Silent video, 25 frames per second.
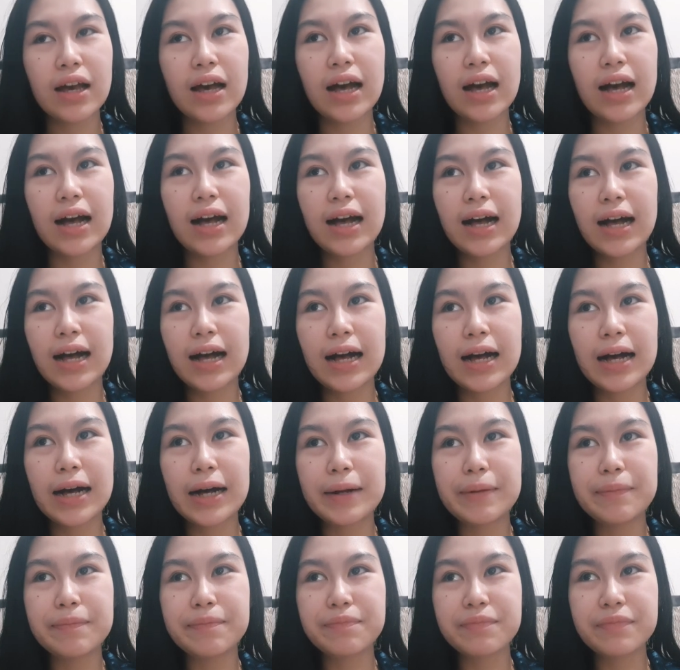
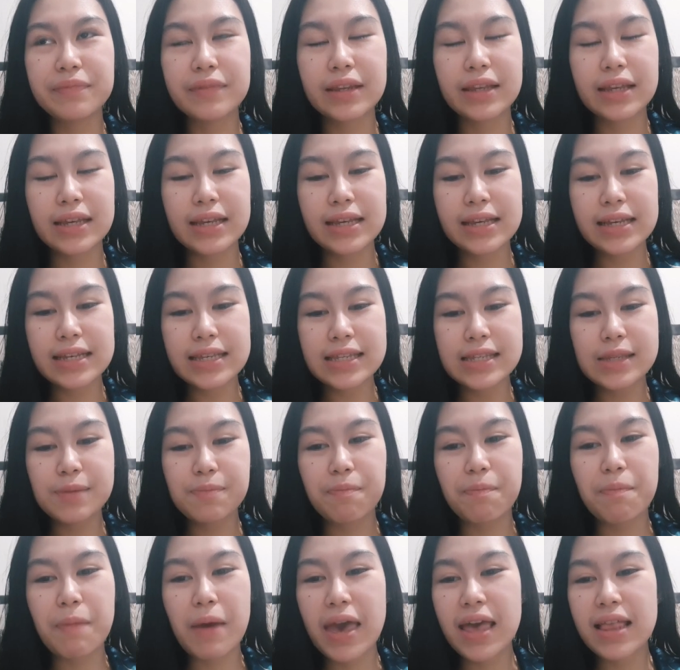um,
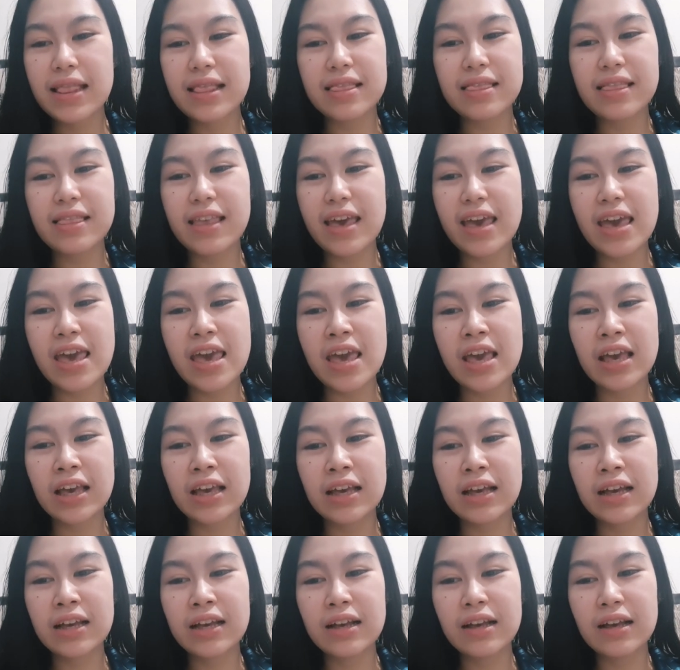spending
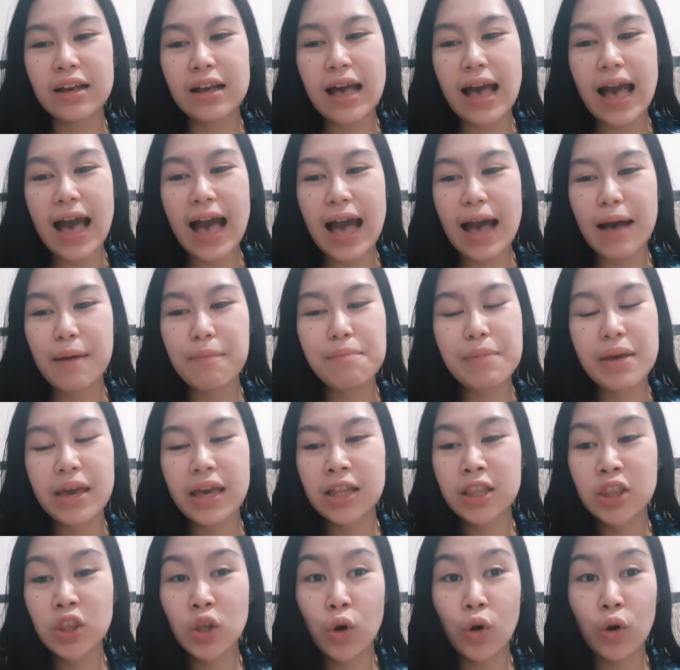
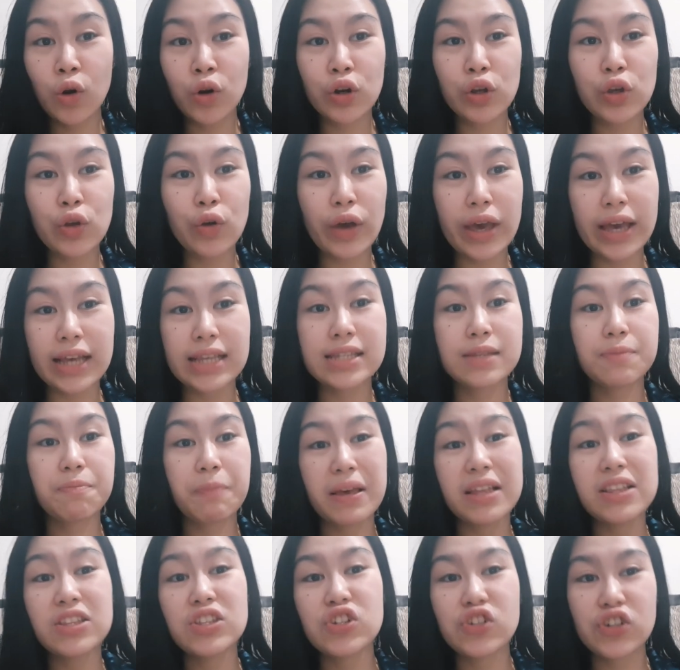habit or yung
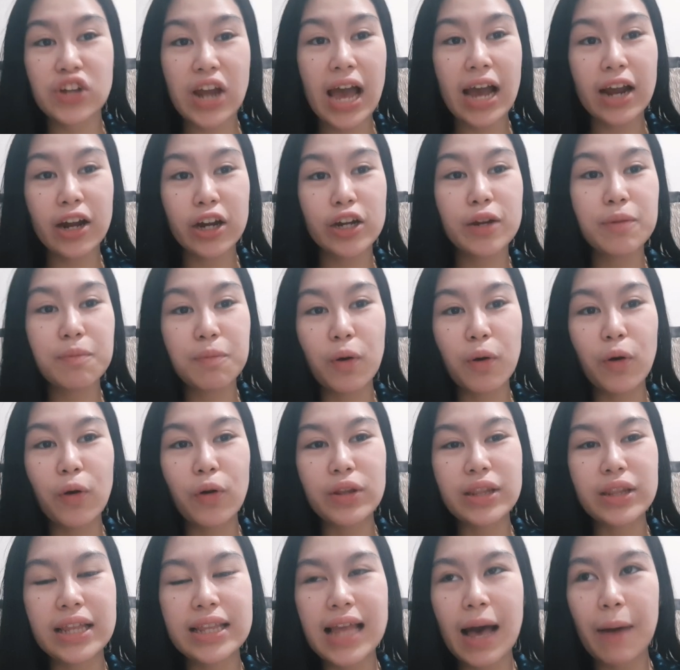expense tracker mo
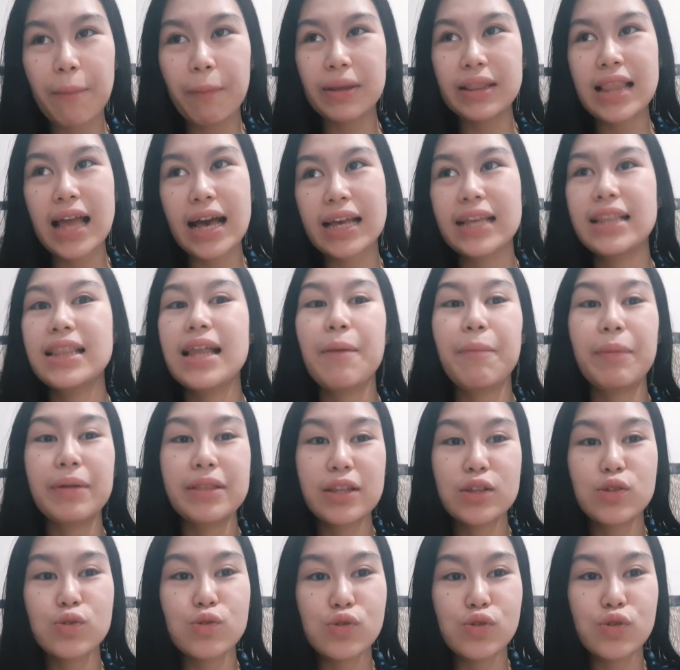dapat lagi dapat
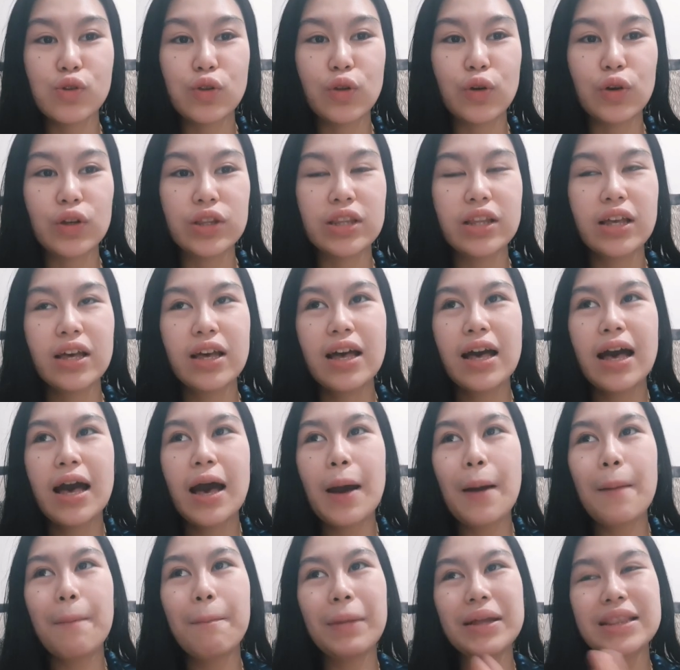nasusunod,
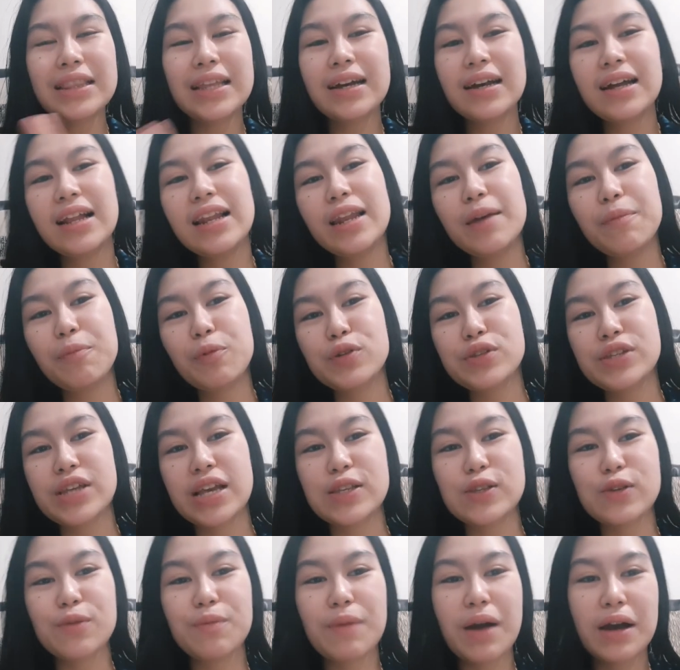matagal na
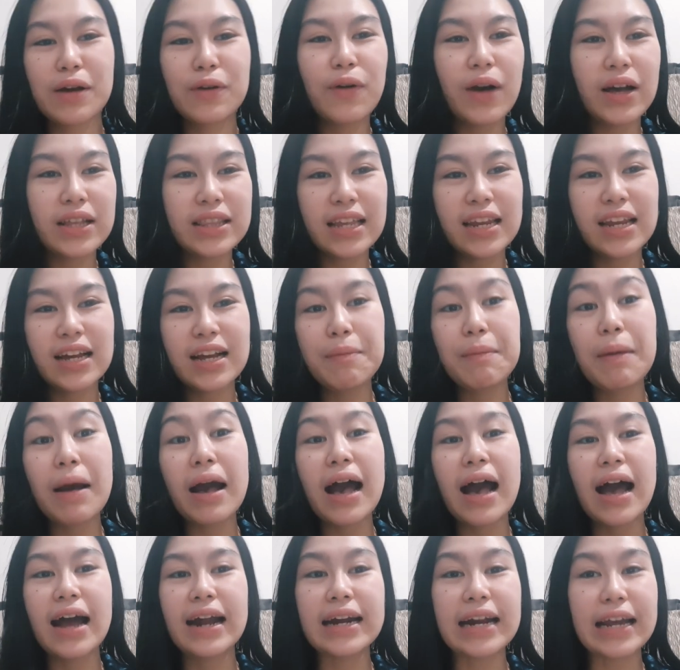proseso bago ka talaga
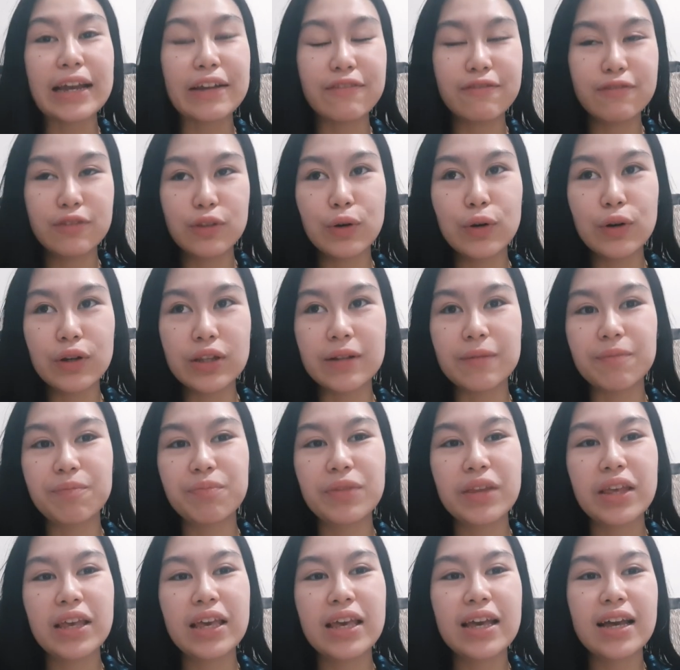maka-arrive doon.
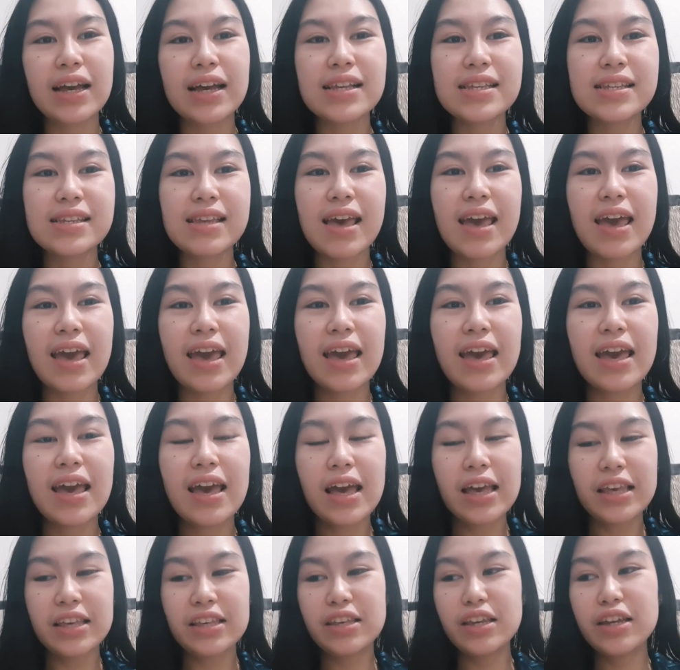Kasi
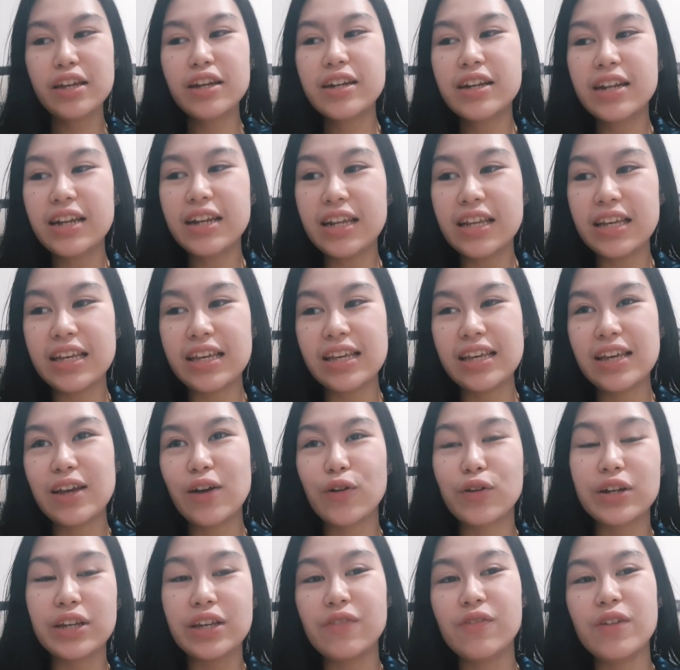yearly
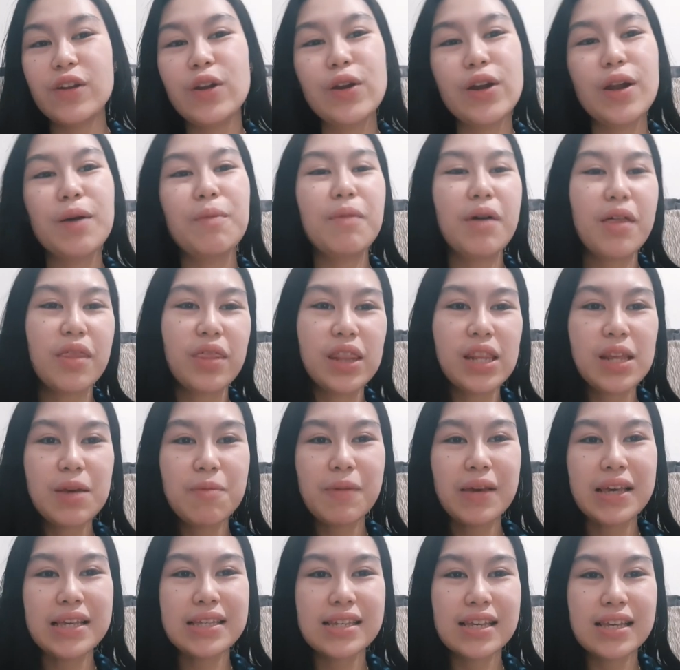or even on a monthly
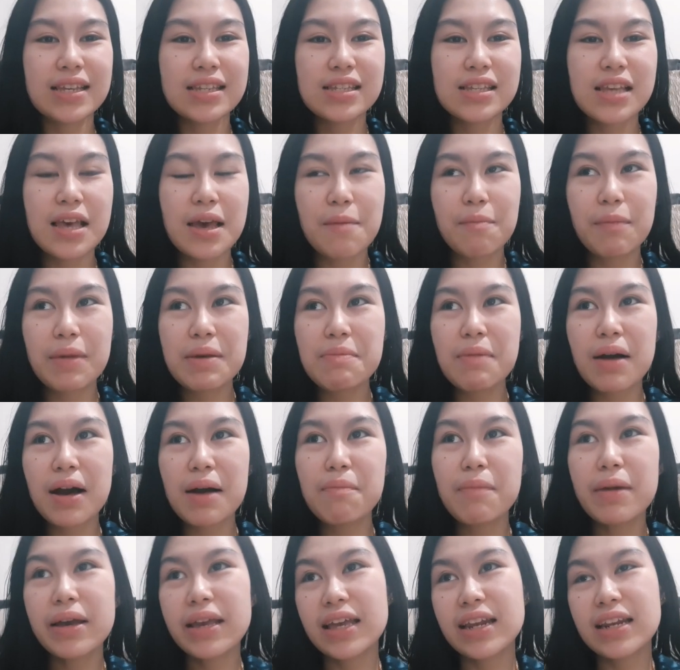basis, may
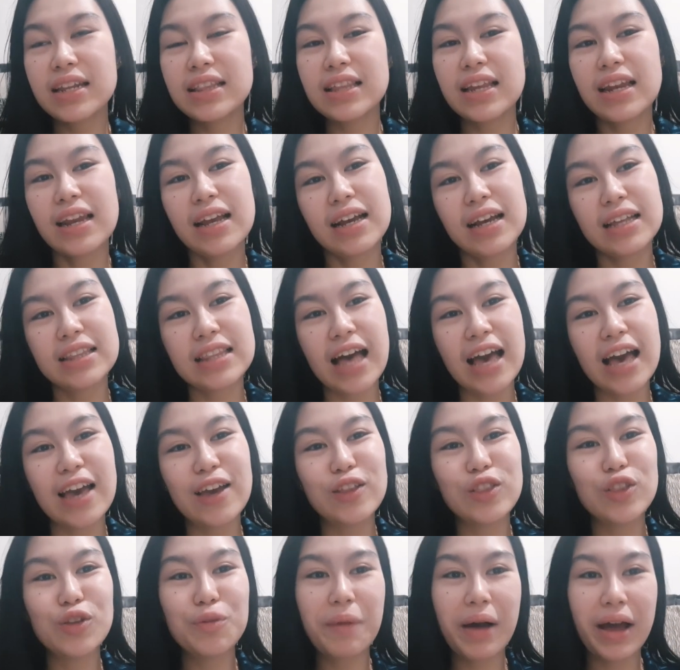mga bayarin talaga
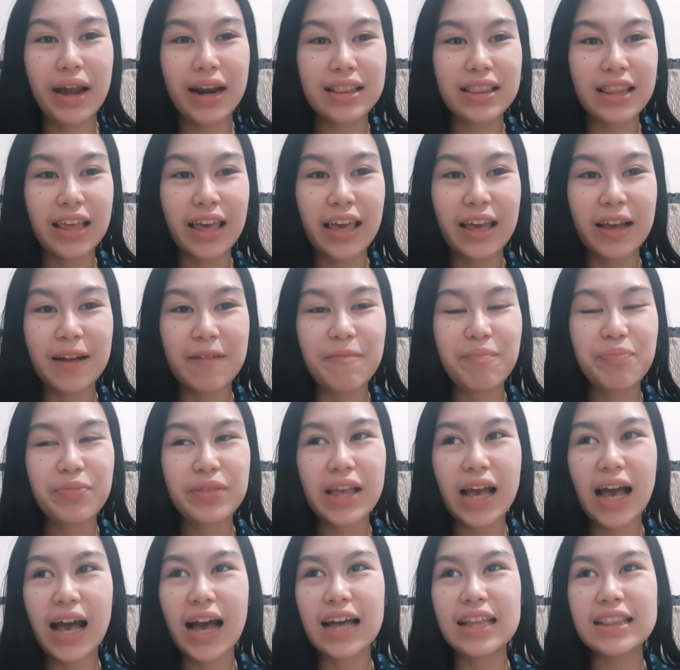tayong dumarating
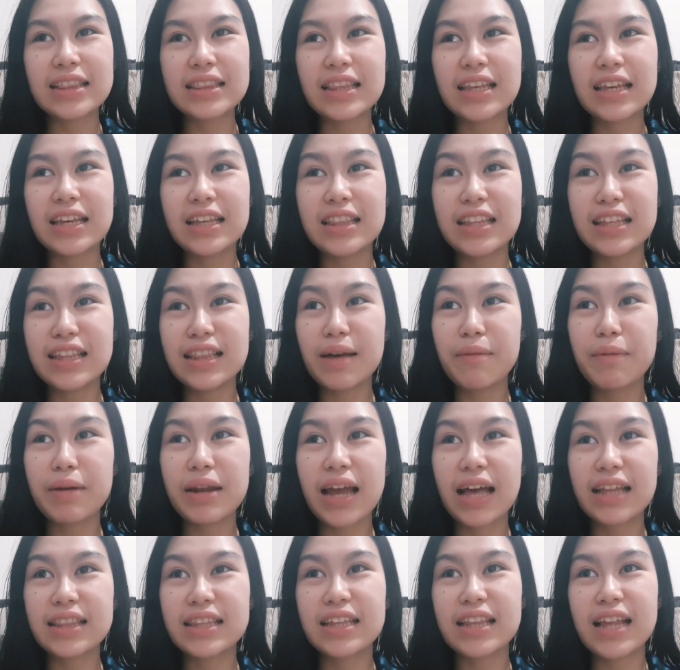at hindi naman
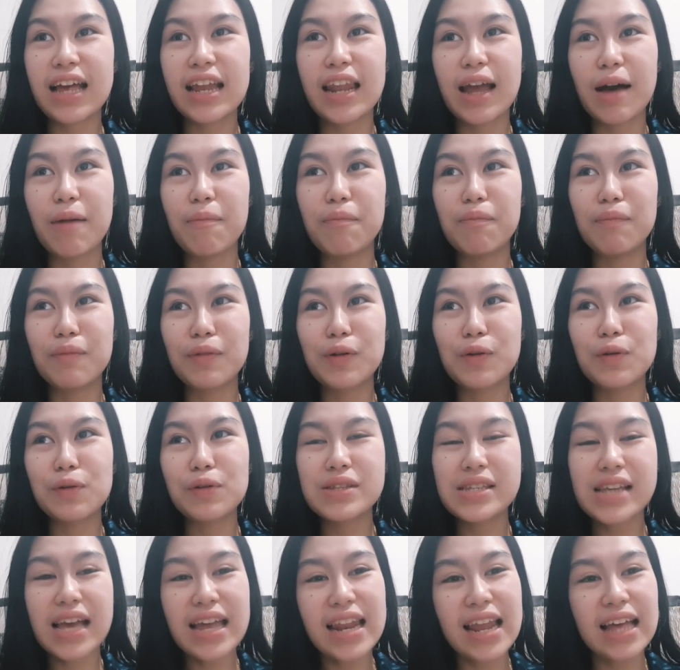natin alam kung
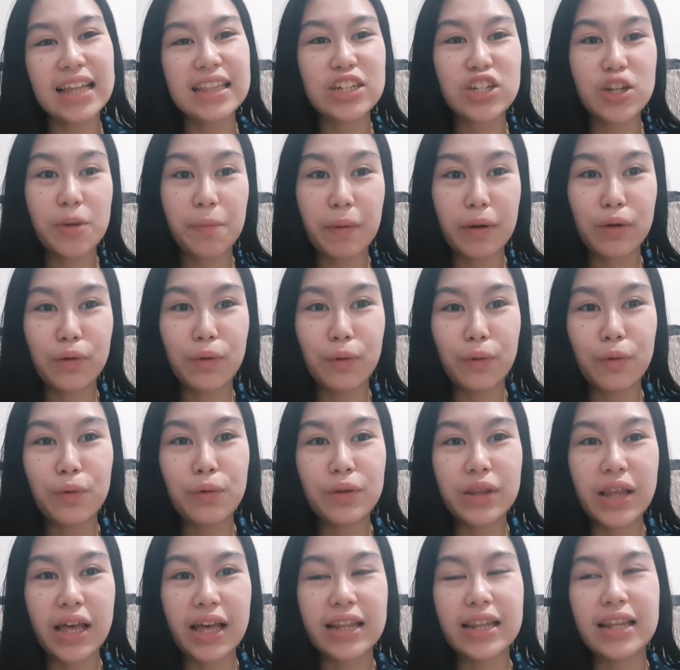saan natin siya
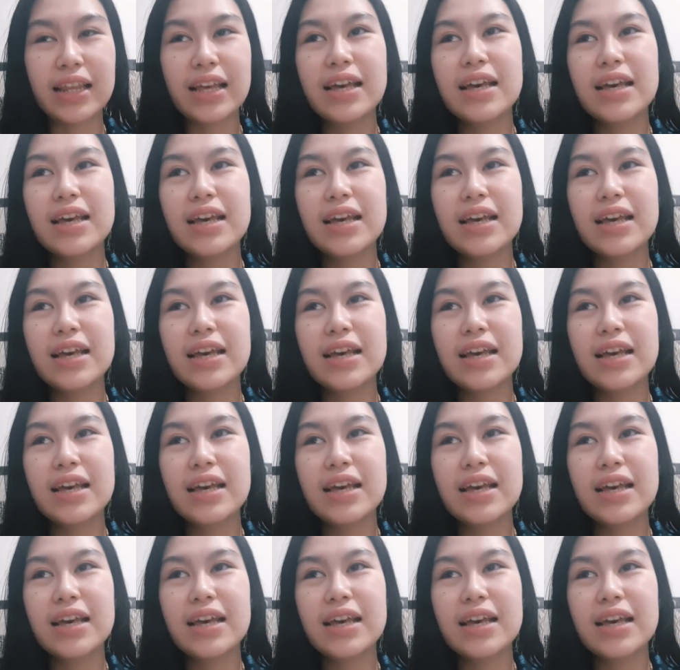pagkukunan